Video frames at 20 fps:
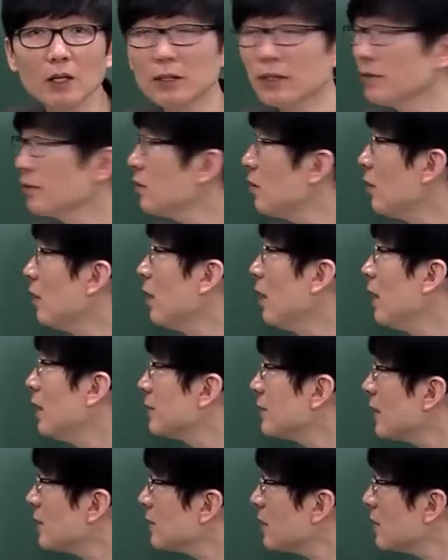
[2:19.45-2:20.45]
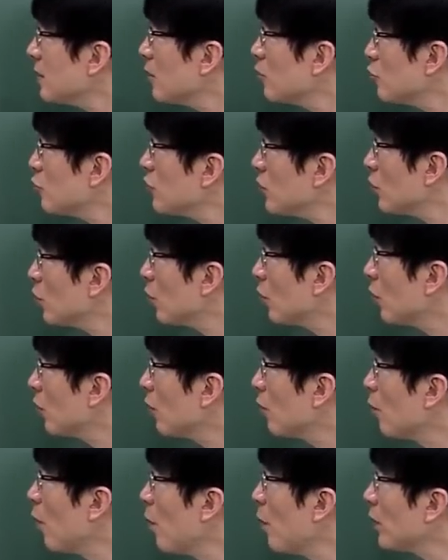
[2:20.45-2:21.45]
그래서 생산량을 줄이고
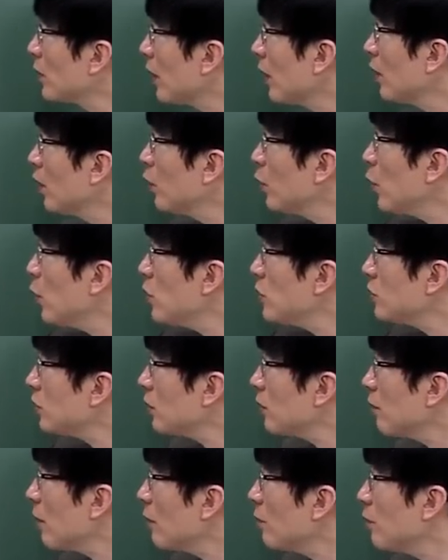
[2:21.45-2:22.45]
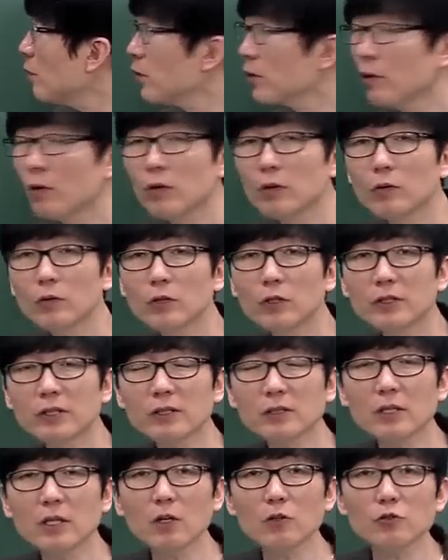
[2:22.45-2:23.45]
뭐보다 효율적인 배분보다
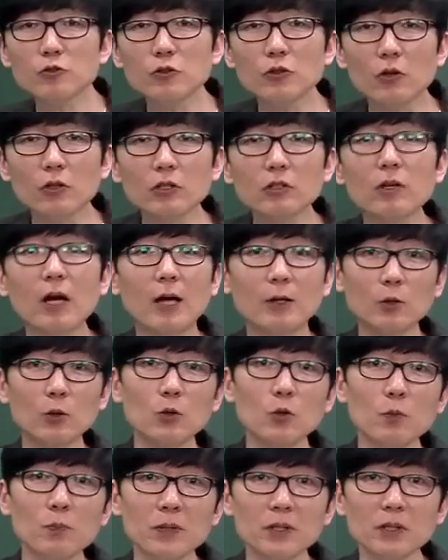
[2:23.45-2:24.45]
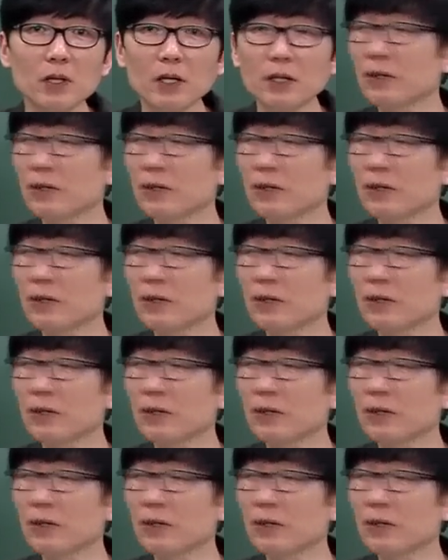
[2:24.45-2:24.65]
생산량을 줄여 그리 가격을 높인다.